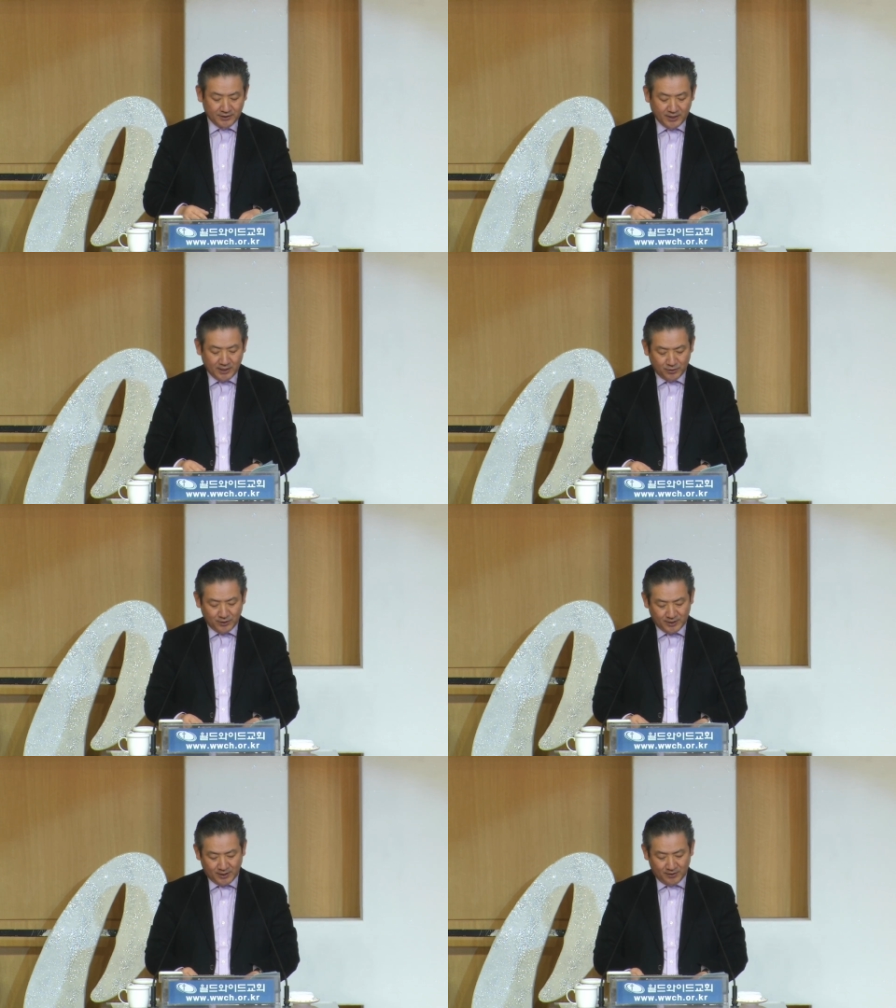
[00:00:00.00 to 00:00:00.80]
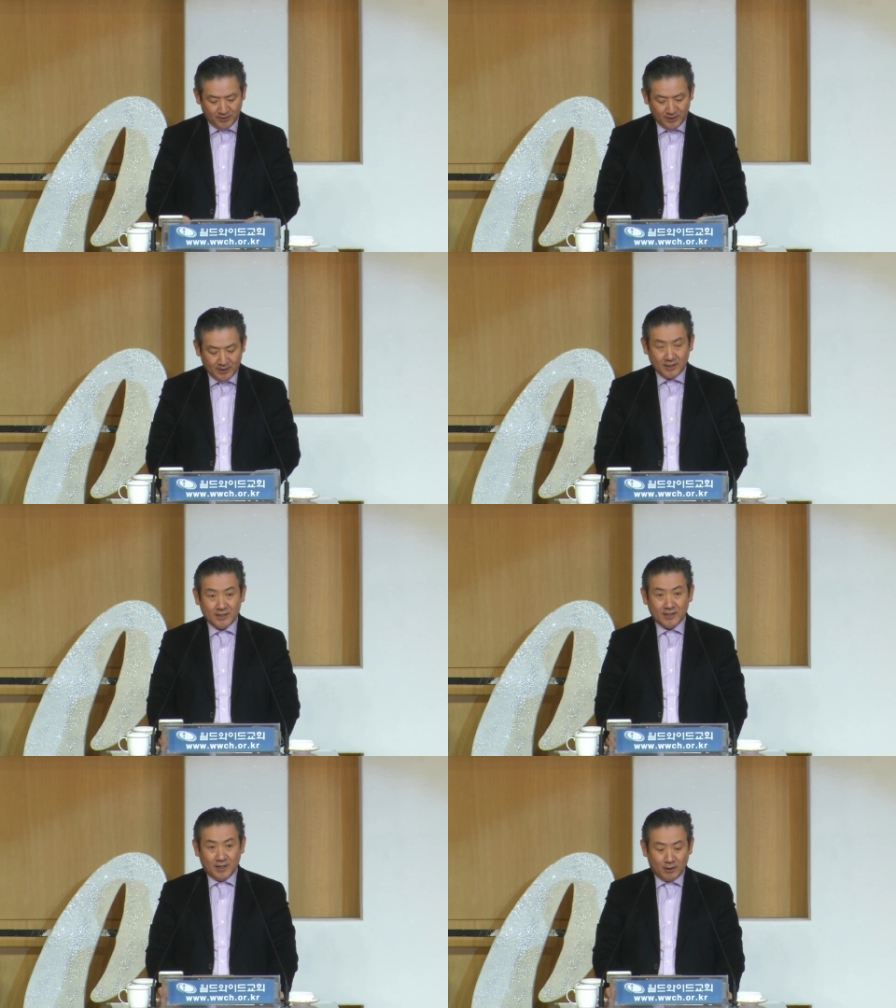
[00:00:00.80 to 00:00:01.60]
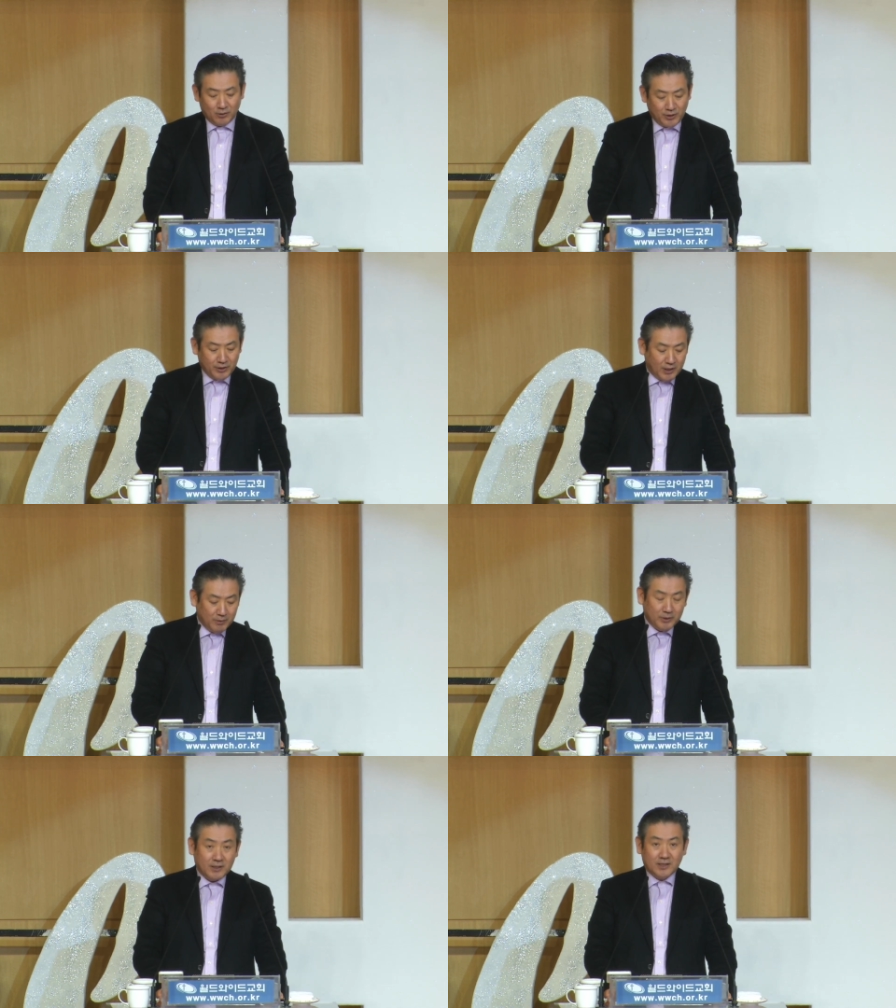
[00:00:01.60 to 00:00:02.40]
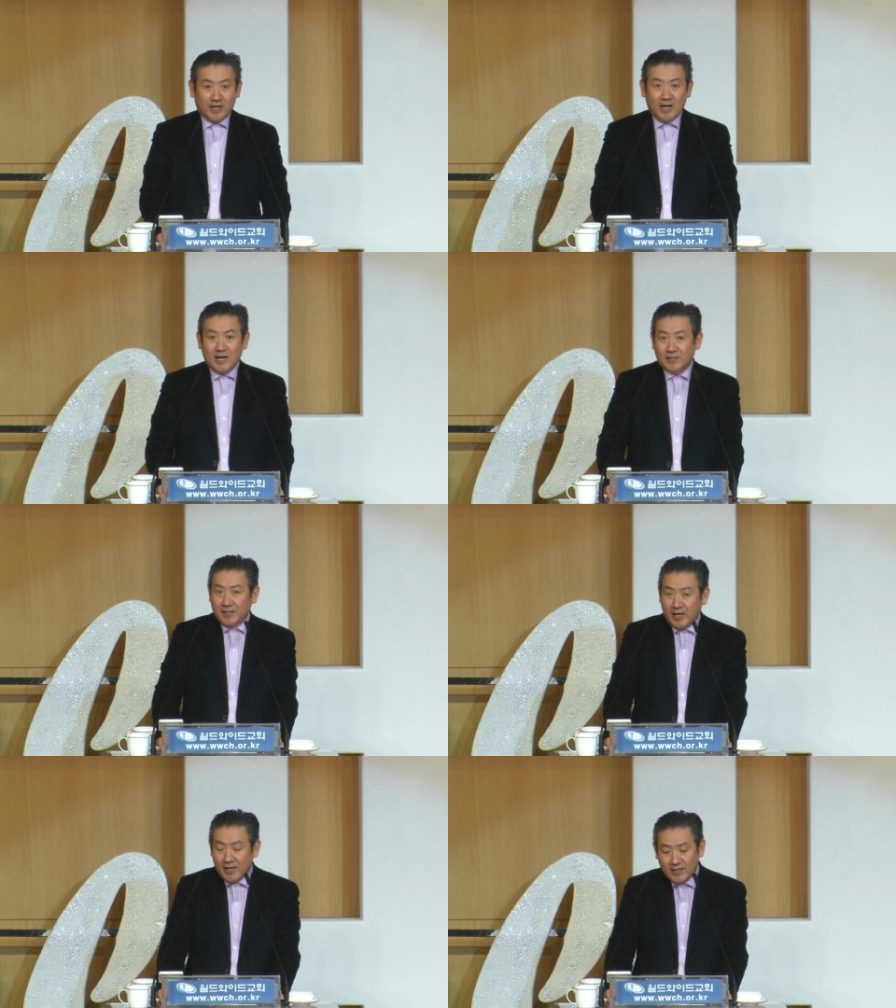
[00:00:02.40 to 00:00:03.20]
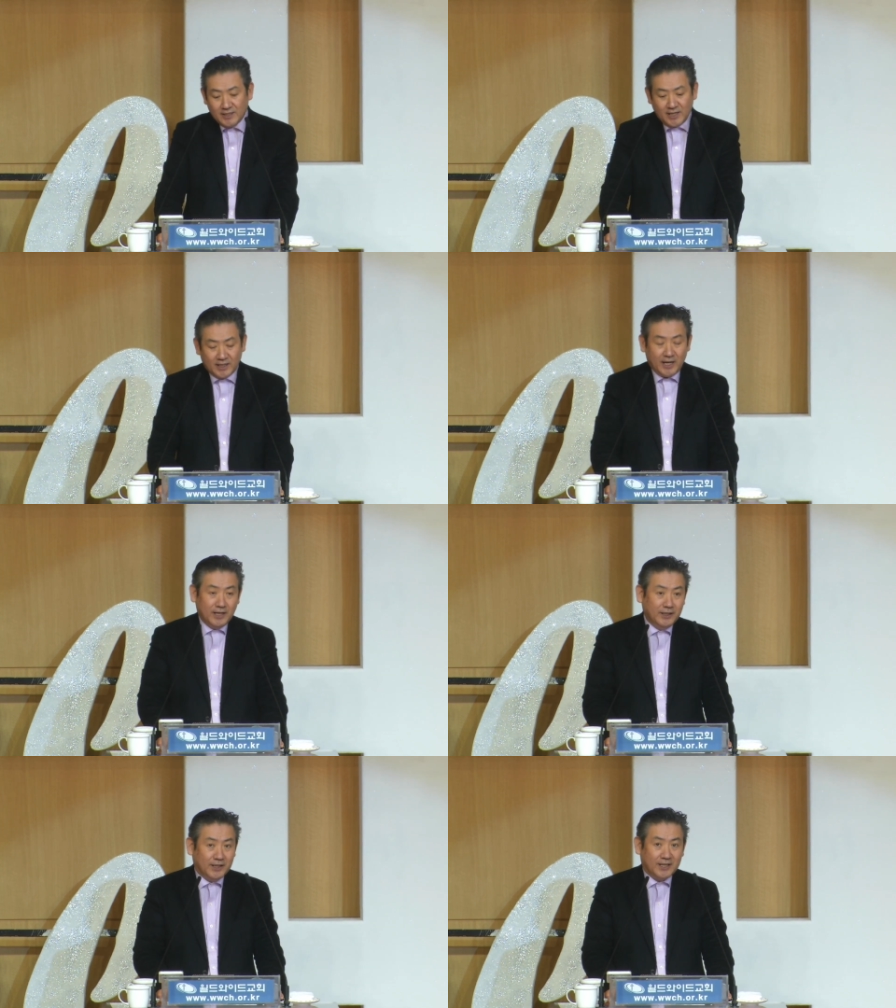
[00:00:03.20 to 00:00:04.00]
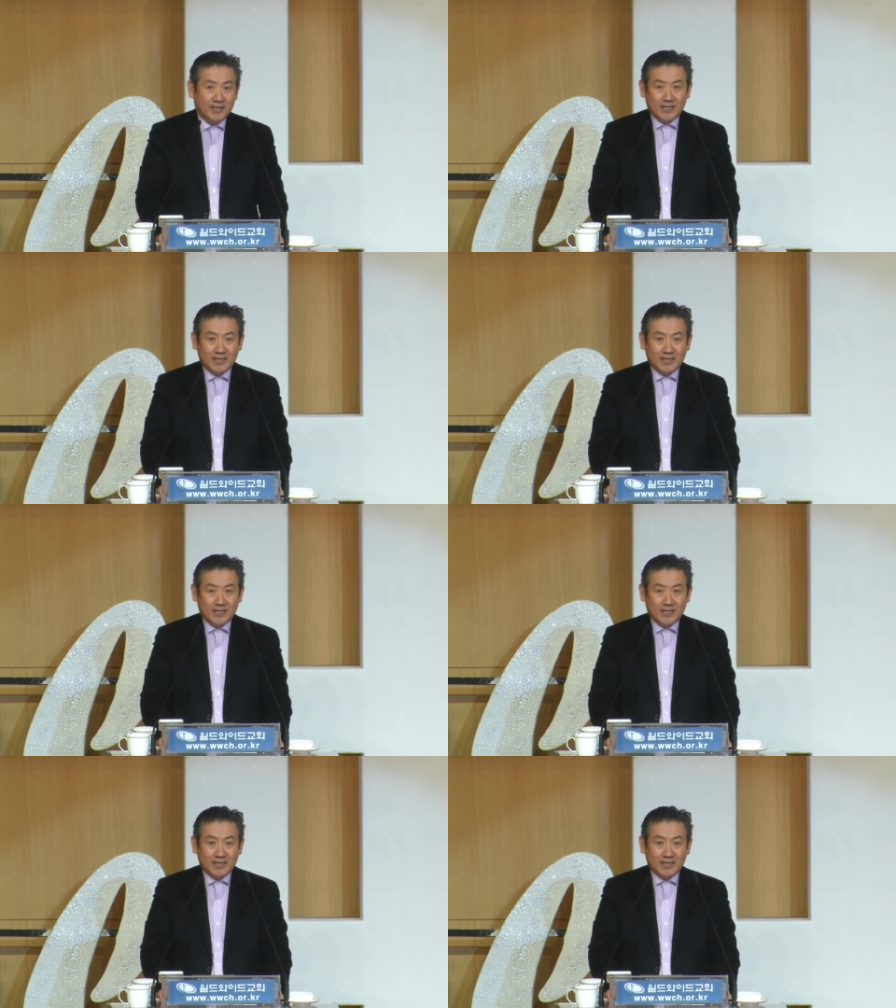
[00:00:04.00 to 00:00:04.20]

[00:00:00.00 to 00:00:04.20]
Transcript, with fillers: 하는 것을 알 수 있어요. 어, 우선 여러분 그 헬라 시대 1세기에는